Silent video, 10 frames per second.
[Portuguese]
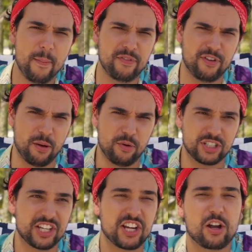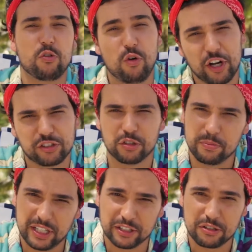Óbvio, amor. Você chega com oi
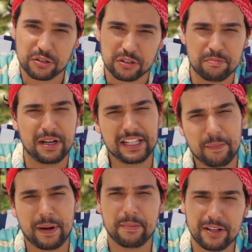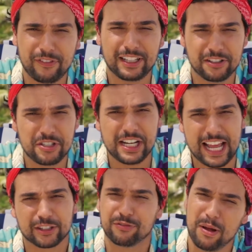sumido, manda pra mim falando
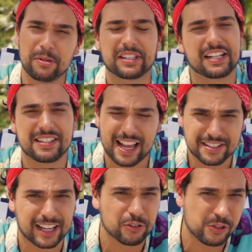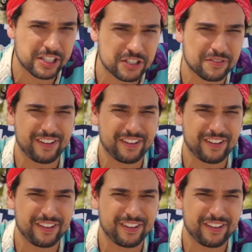direto, vamos transar essa noite?